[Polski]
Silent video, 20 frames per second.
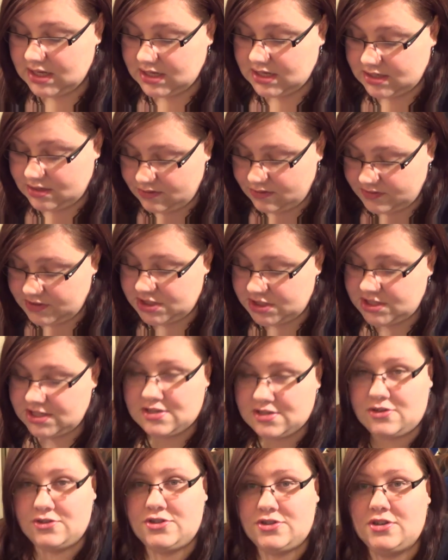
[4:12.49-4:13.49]
również
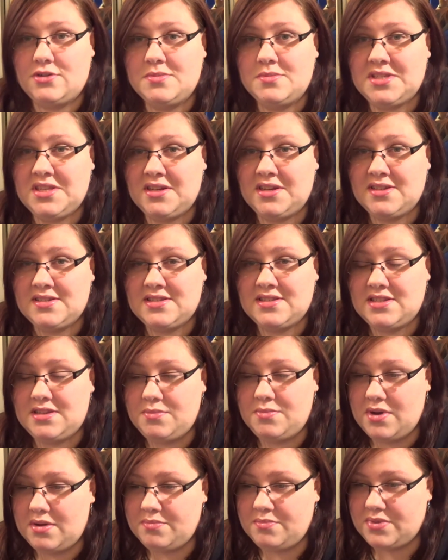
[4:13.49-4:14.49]
nieskończoną serię z
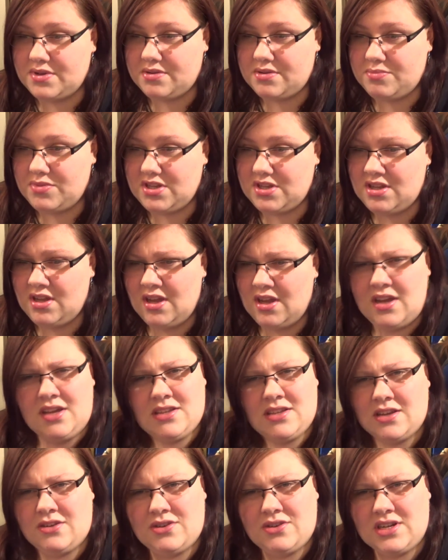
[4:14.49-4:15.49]
Remember Me,
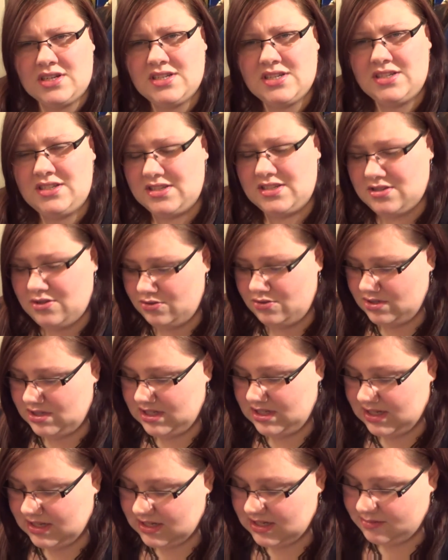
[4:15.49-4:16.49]
tego raczej nie skończę,
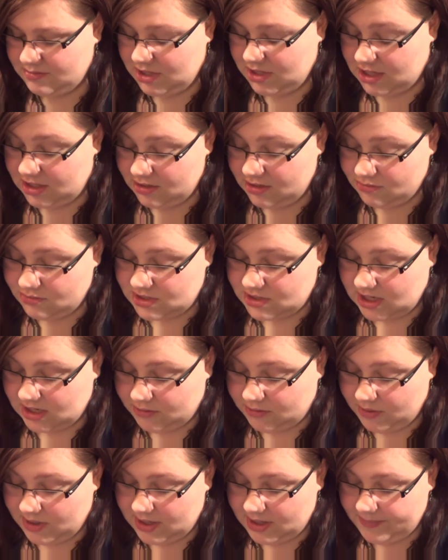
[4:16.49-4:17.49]
ta gra mnie nie
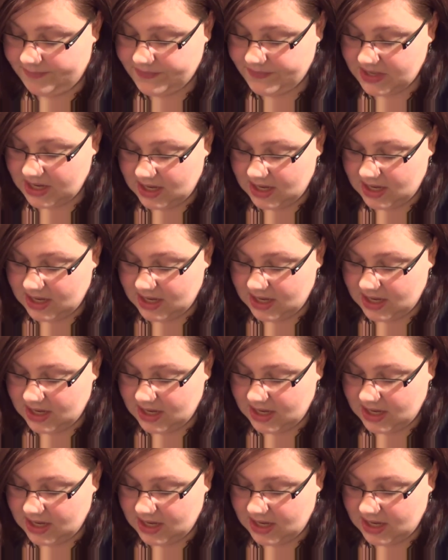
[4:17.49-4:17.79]
urzekła.